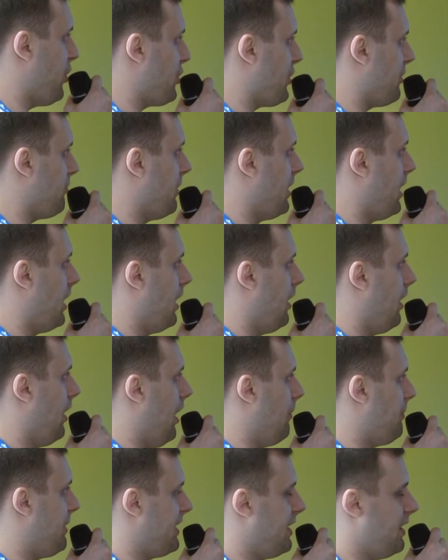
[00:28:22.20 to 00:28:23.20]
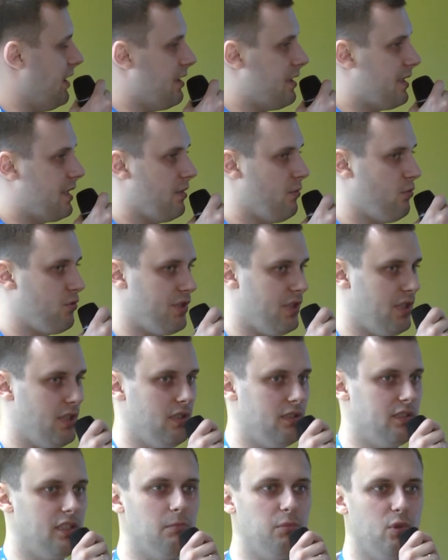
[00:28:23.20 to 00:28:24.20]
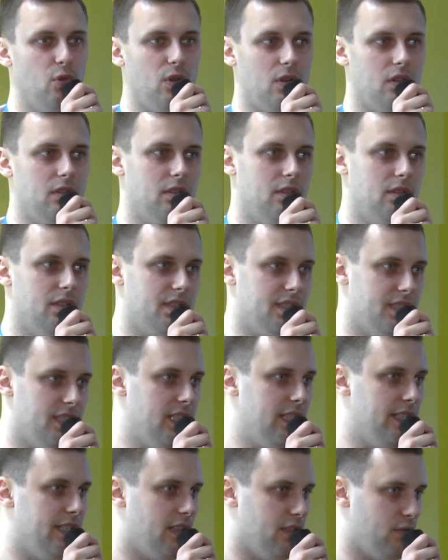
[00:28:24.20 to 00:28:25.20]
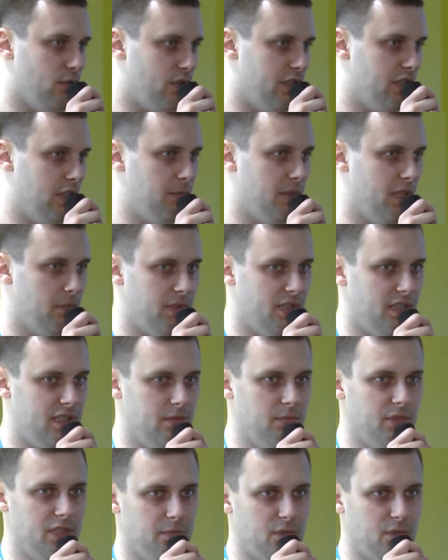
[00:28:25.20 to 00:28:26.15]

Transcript: можем определить уже набор стилей, которые нам необходимы.